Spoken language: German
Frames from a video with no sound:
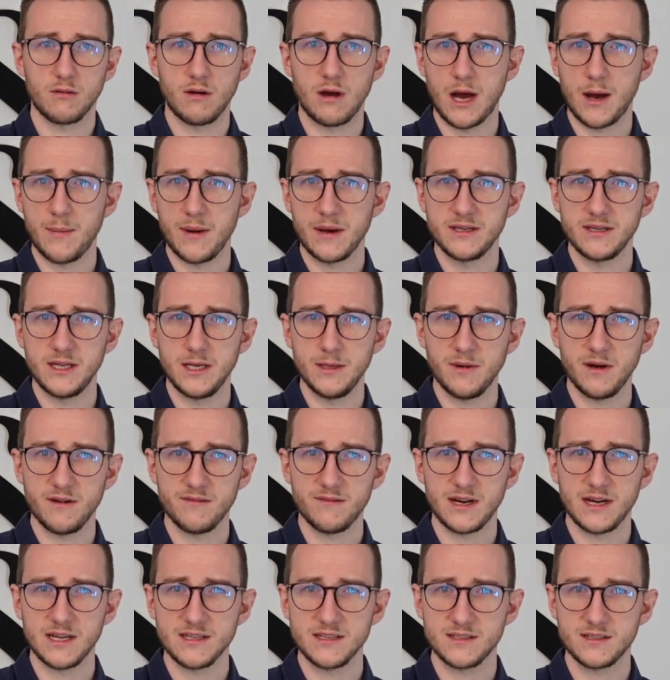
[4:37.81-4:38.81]
Arbeitnehmer
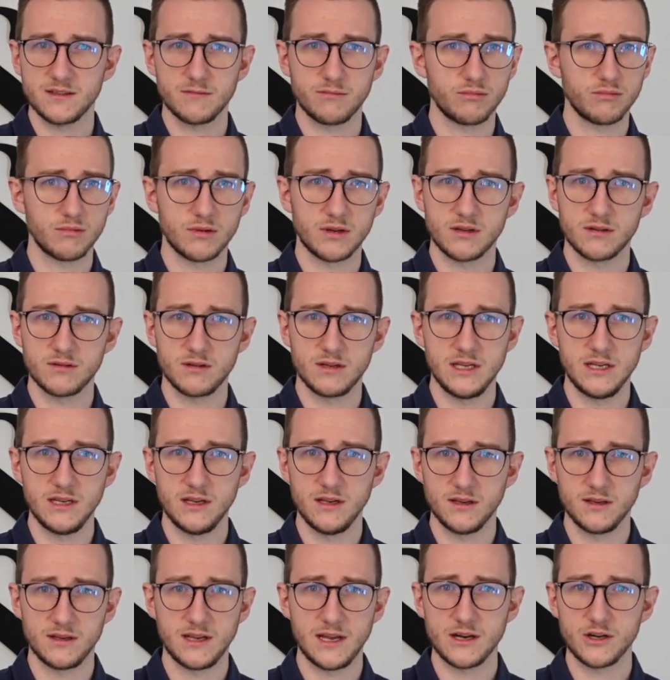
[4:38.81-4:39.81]
warst,
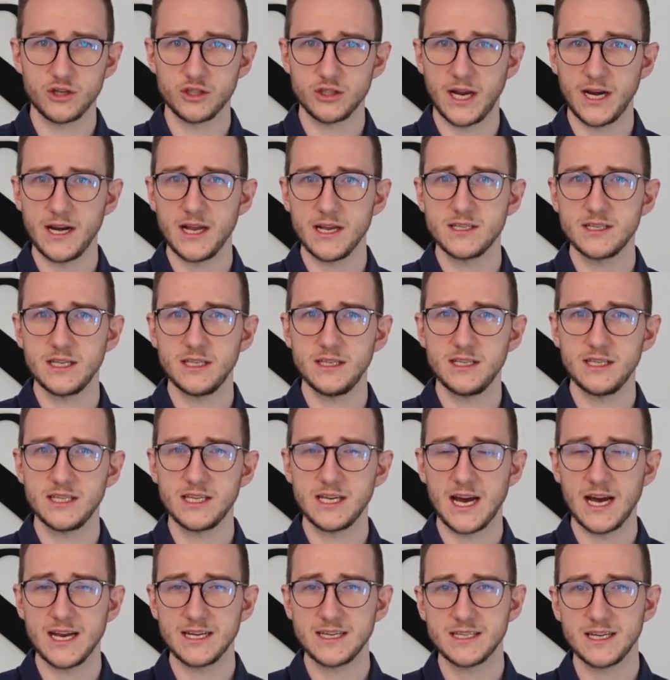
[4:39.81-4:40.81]
die der
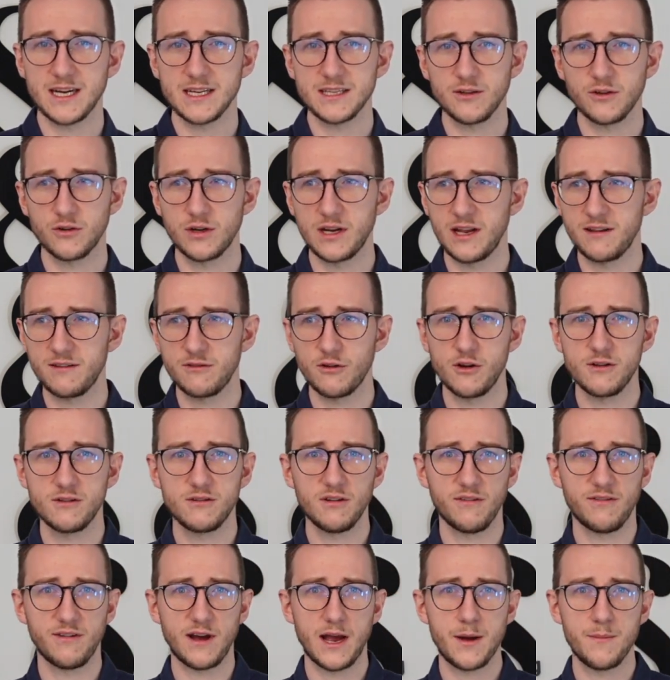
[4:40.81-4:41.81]
Standardtätigkeiten hatte und jetzt sollst
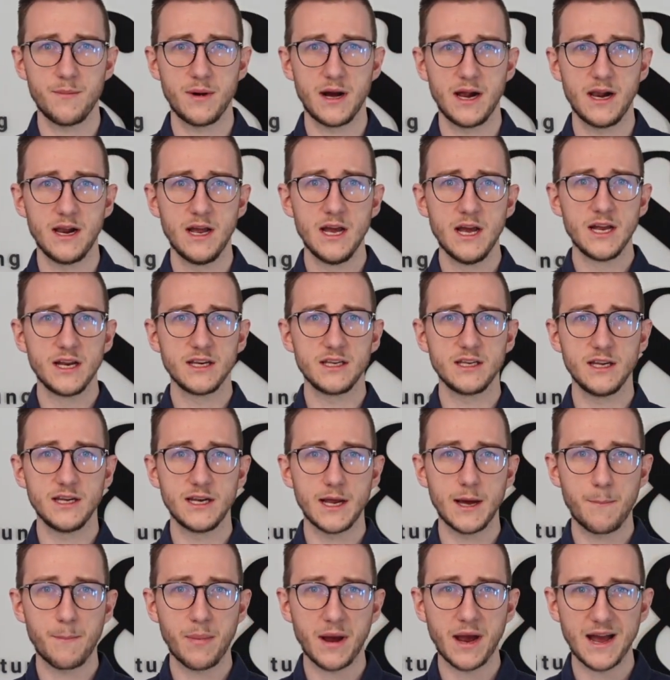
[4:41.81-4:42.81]
du auf einmal in
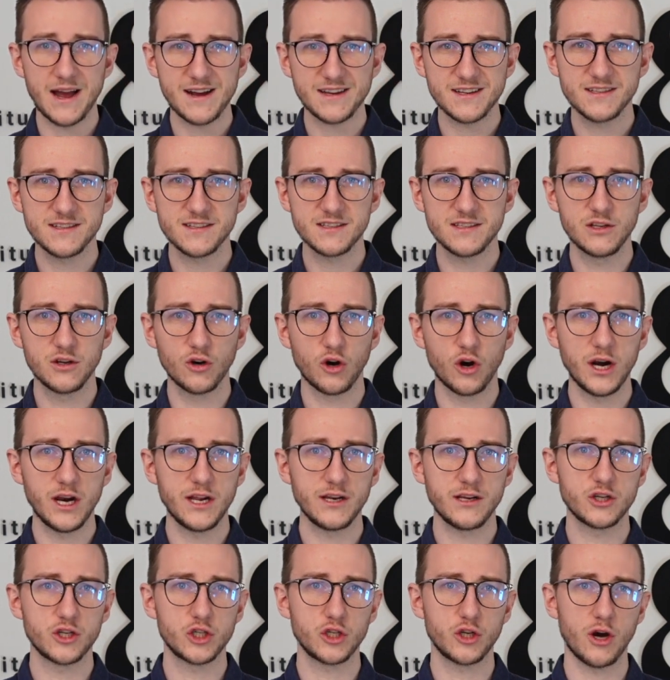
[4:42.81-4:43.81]
der Praxis die Rolle
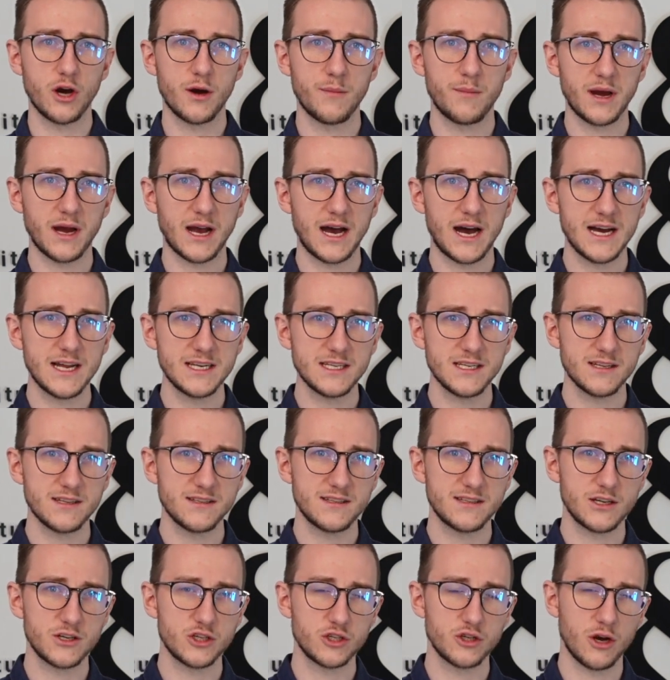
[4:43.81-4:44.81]
des Steuerberaters,
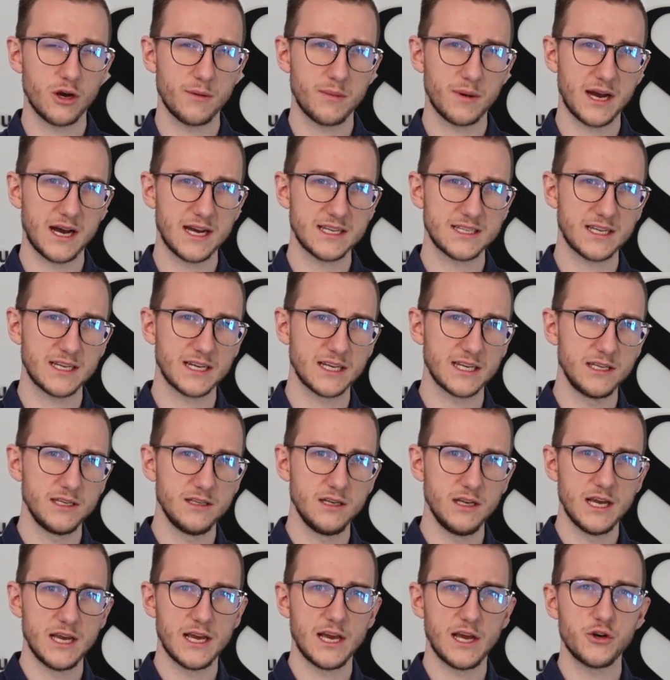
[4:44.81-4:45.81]
der
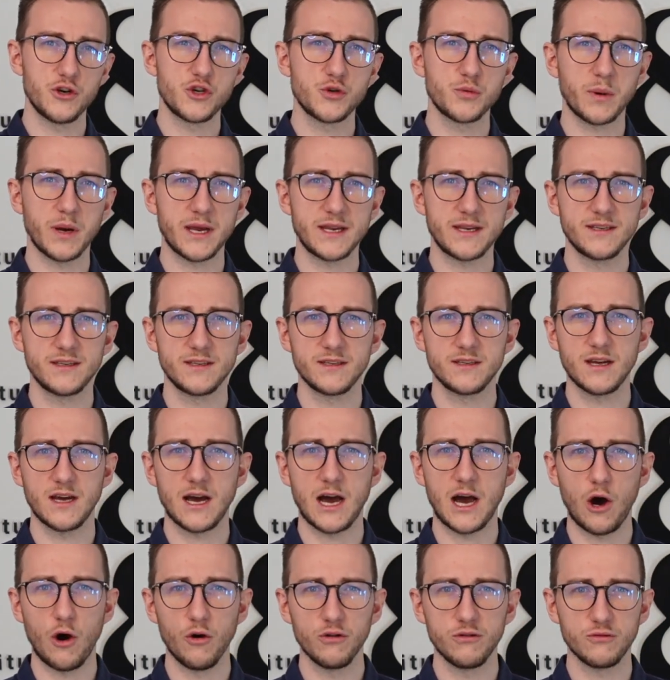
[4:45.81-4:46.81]
Steuerberaterin entsprechend
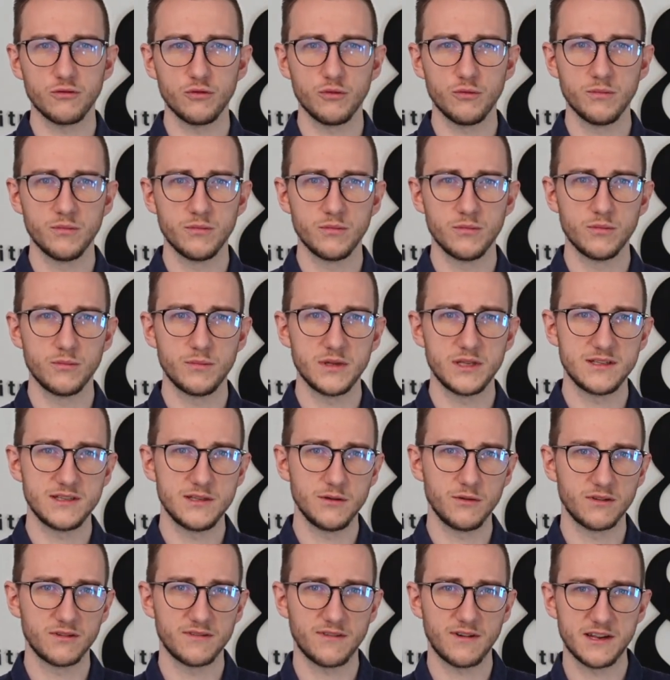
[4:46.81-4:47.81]
ausüben
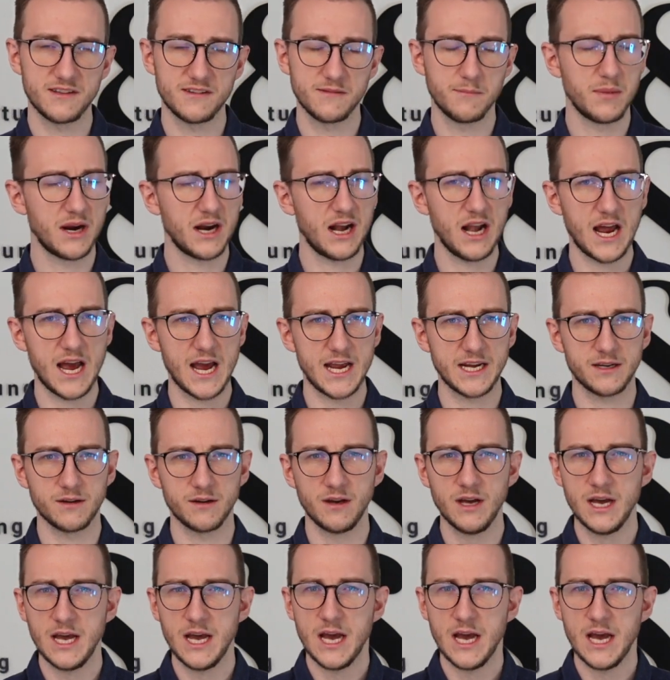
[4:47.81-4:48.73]
bzw. bekleiden.